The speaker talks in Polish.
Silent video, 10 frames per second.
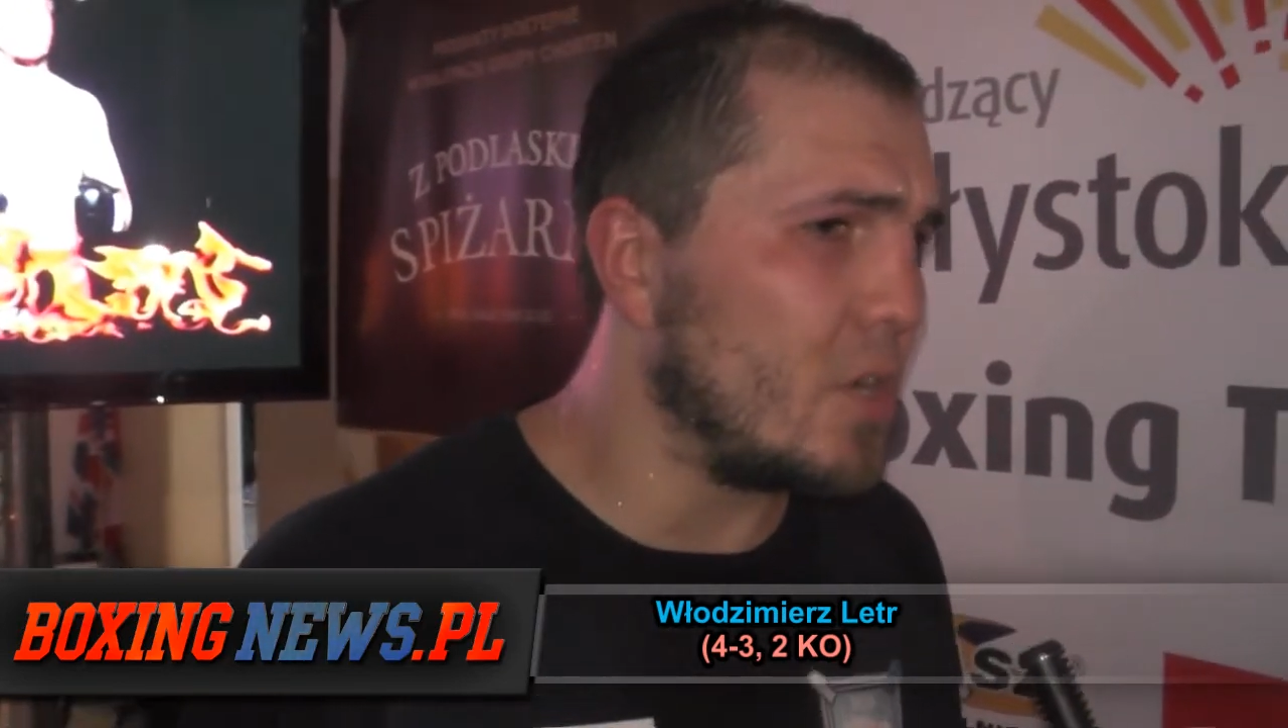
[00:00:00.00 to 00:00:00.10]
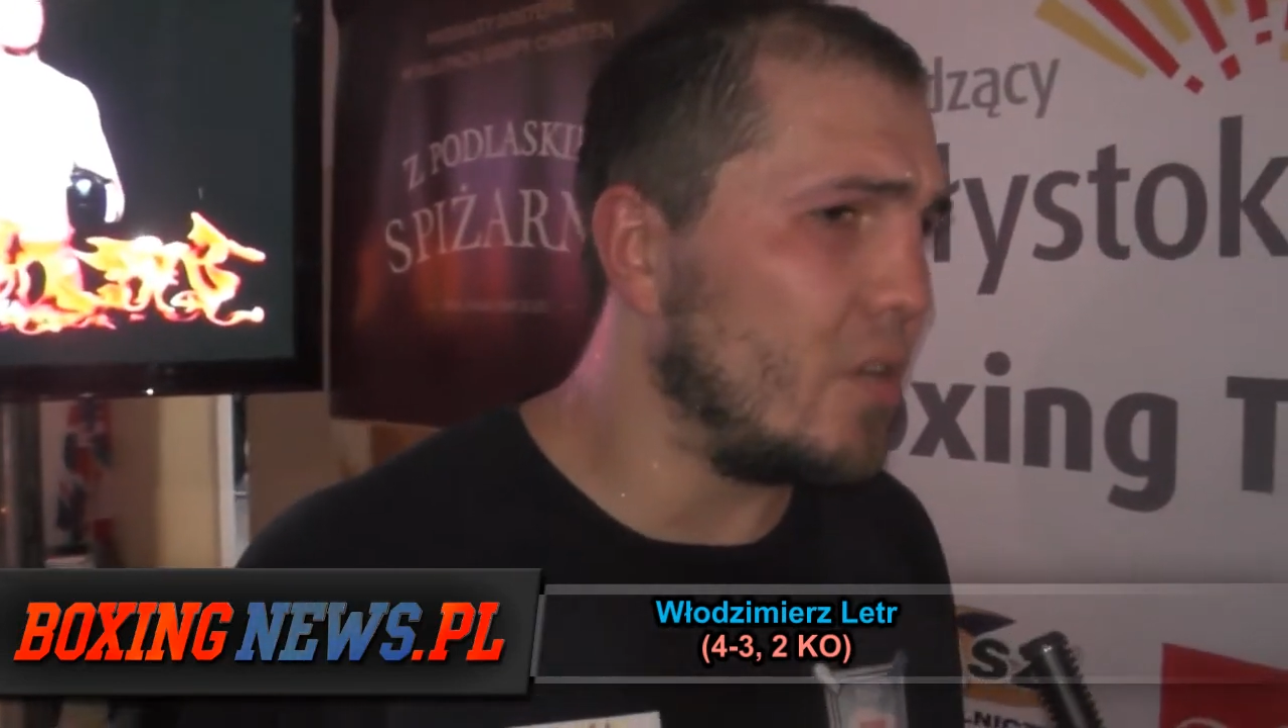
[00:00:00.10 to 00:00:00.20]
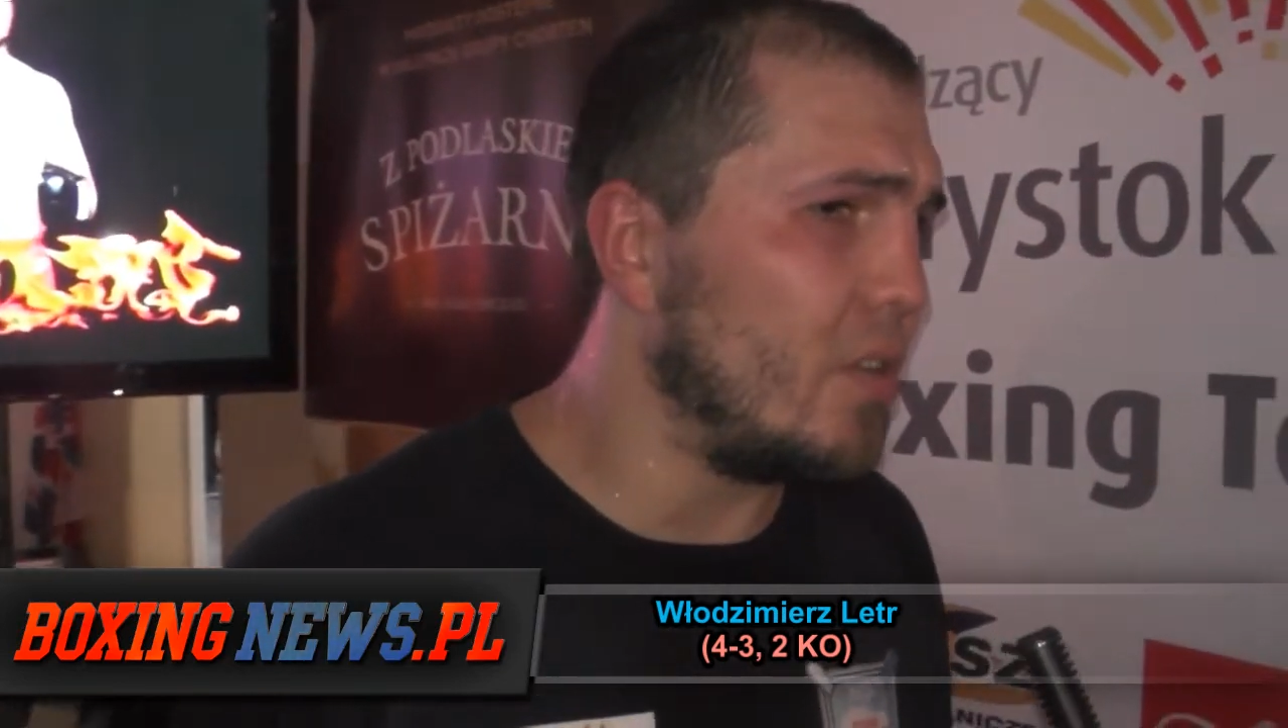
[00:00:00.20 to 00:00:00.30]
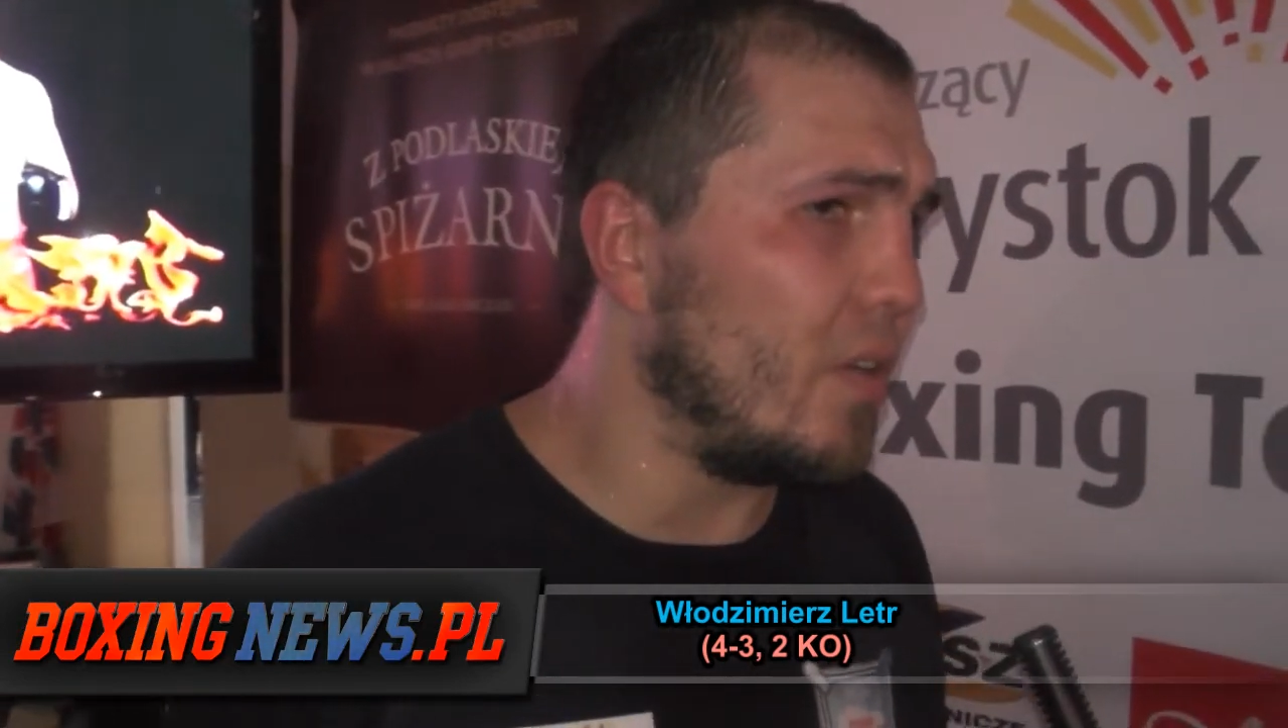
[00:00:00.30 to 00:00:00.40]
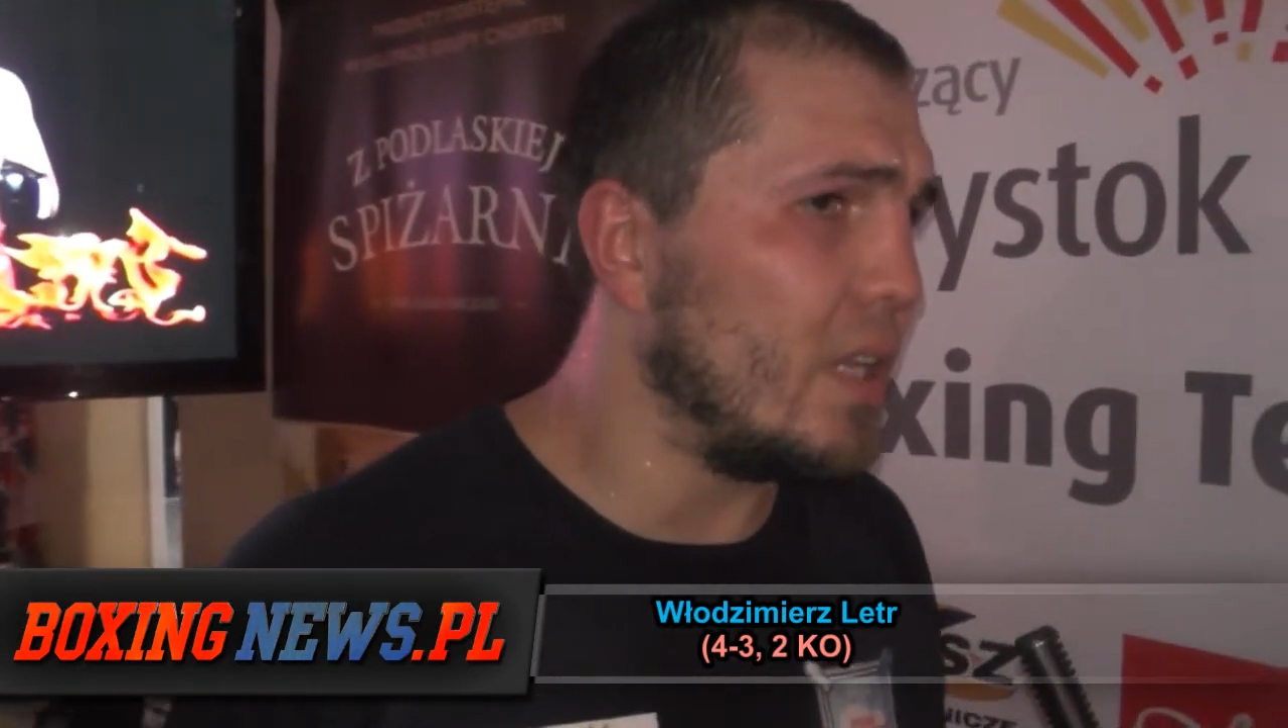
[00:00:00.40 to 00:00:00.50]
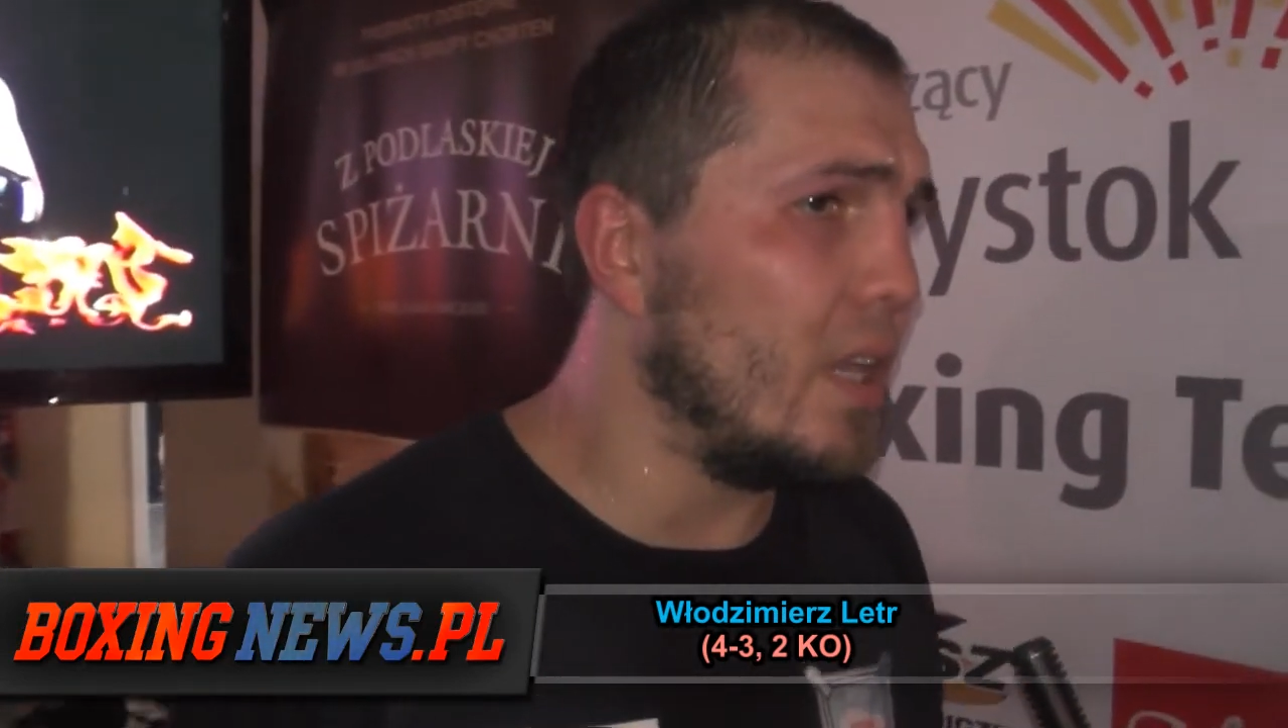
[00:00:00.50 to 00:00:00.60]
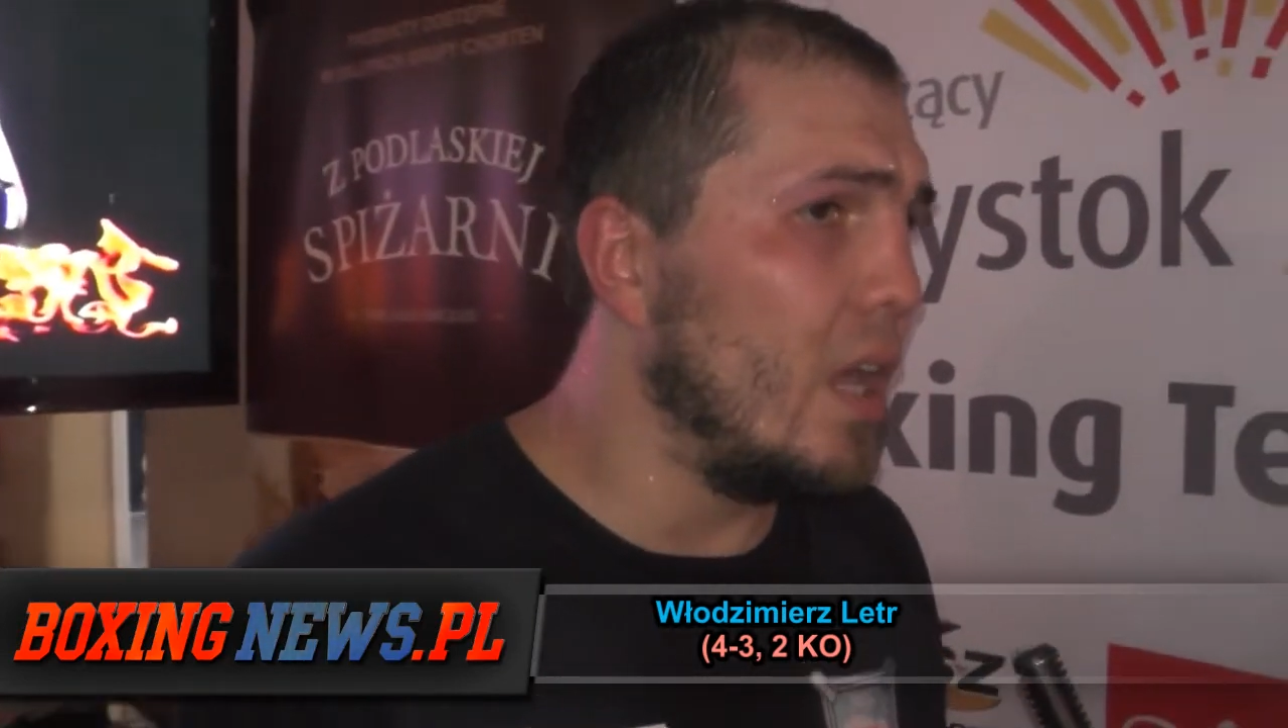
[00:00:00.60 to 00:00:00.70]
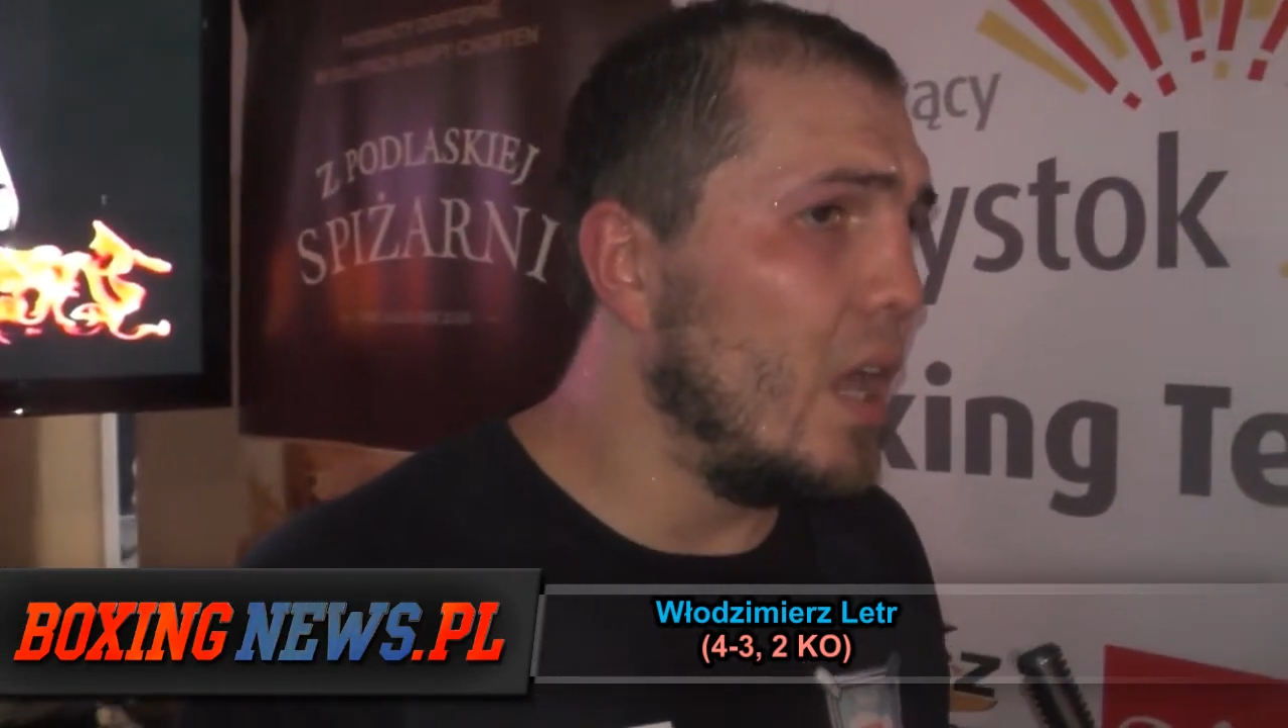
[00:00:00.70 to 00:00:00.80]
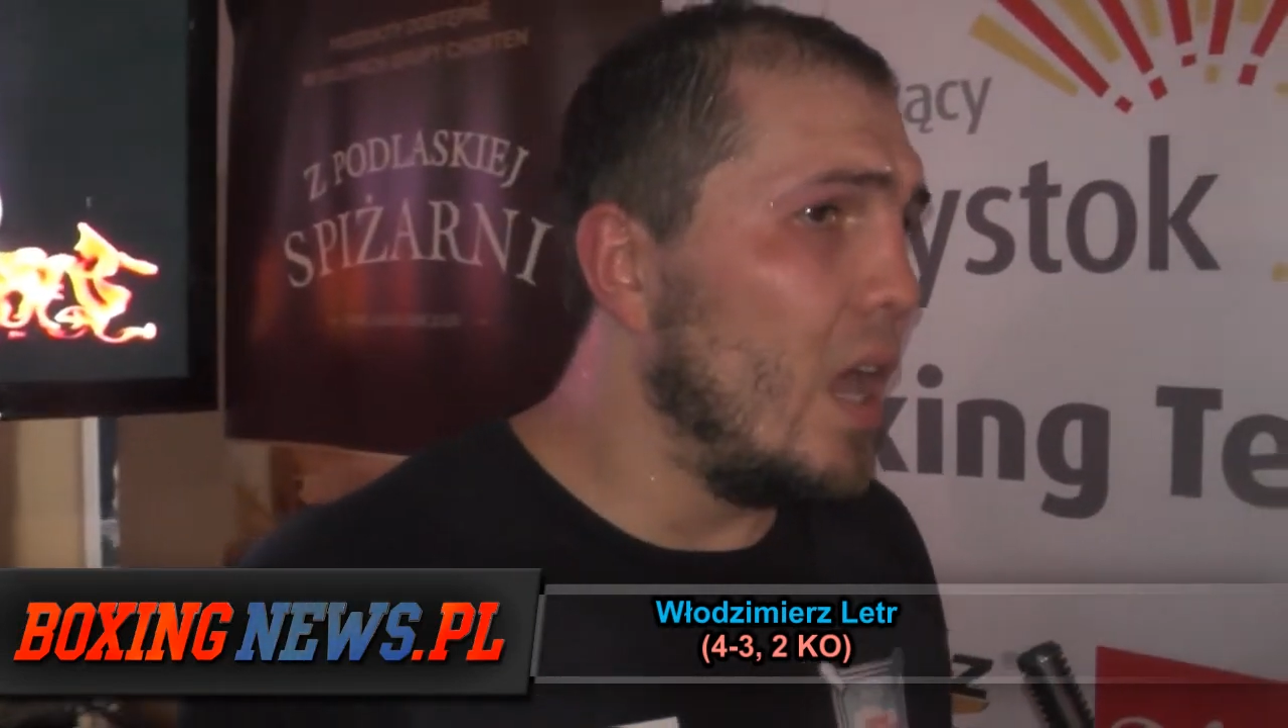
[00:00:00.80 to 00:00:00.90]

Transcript: przygotowany,